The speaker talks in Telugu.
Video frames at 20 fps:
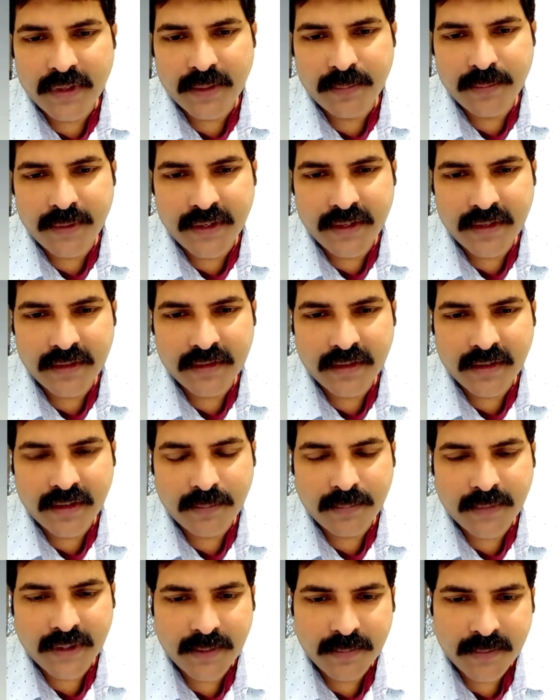మనకు పెట్టిన దాన్ని
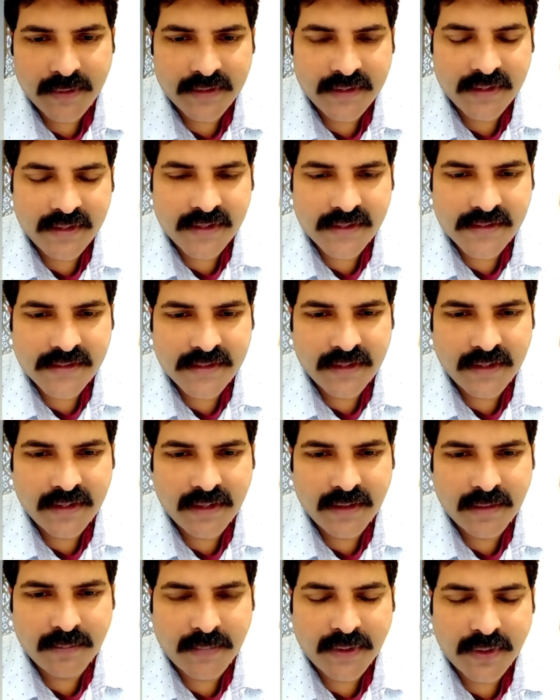బట్టి మనం తినేసి
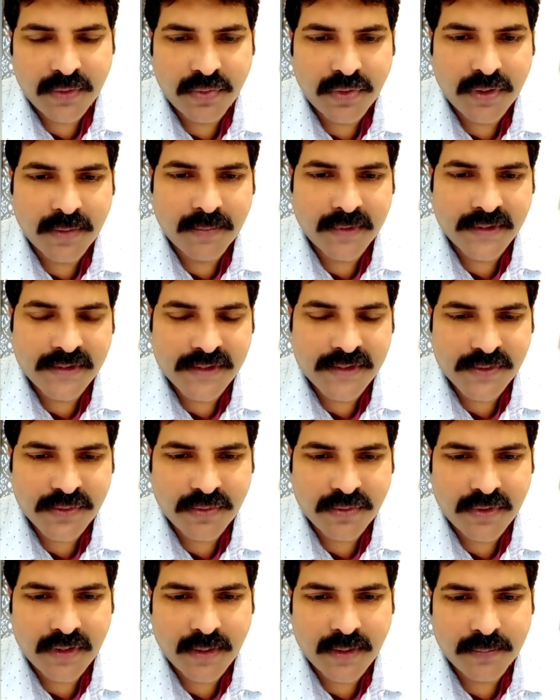మన డ్యూటీ మనం
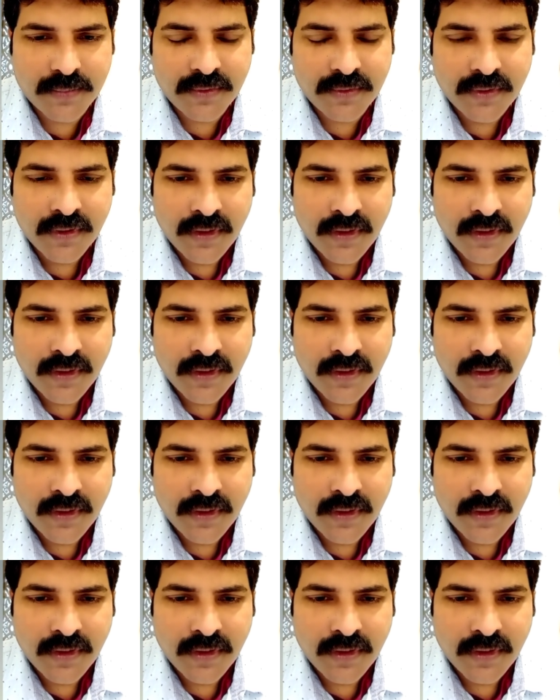చేసుకుంటున్నాము